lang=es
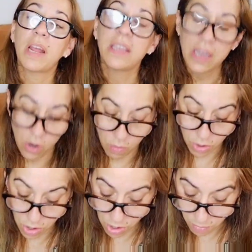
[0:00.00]
allí,
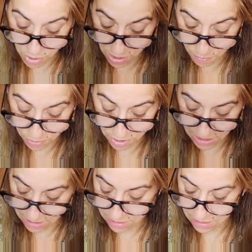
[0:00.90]
como no, bueno,
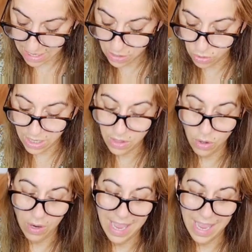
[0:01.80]
pues he cogido